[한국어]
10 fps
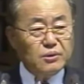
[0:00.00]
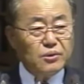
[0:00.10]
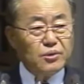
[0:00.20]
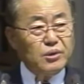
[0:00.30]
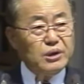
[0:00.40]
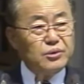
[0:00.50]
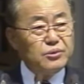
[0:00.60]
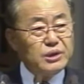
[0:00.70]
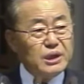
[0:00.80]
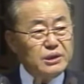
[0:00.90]
오늘날도
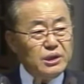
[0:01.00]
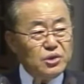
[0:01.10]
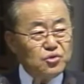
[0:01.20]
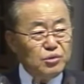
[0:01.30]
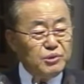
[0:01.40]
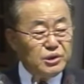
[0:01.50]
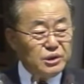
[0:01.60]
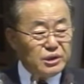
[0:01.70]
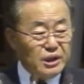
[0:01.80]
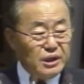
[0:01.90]
우리가 예수를
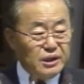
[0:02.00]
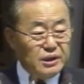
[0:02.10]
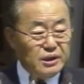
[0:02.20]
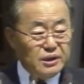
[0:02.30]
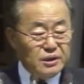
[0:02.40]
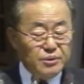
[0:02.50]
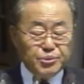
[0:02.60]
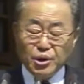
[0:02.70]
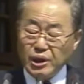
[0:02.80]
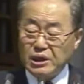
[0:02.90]
믿을 때
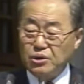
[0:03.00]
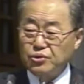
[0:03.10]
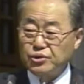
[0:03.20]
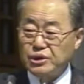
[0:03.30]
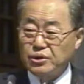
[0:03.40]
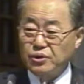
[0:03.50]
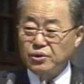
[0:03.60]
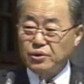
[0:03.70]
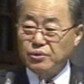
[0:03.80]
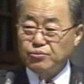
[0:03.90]
평안을
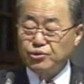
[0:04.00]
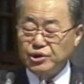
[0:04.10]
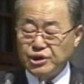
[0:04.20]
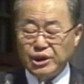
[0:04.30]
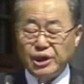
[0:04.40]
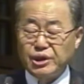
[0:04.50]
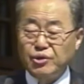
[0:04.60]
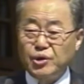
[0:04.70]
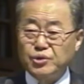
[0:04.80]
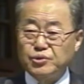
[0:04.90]
주시고 문제를
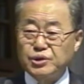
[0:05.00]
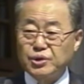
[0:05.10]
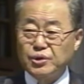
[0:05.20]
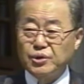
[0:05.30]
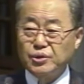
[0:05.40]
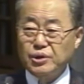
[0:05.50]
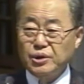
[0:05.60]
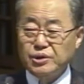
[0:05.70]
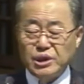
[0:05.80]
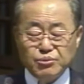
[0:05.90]
해결해 주시고
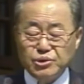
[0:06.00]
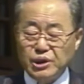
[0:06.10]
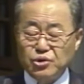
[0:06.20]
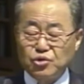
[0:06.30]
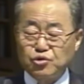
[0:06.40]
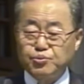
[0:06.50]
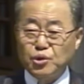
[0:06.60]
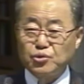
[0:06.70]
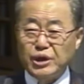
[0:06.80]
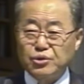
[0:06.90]
재물에도
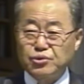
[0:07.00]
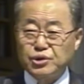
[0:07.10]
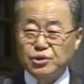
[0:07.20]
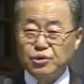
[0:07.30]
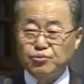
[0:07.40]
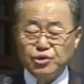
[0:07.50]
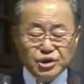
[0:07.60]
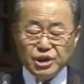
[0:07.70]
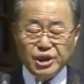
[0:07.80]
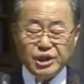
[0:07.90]
축복도 해 주시고
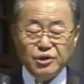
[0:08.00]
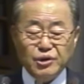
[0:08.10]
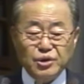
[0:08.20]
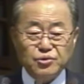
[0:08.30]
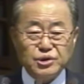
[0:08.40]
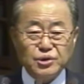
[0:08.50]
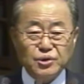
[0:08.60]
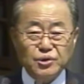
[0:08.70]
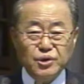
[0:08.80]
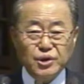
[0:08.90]
문제를 해결해
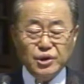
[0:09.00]
주시고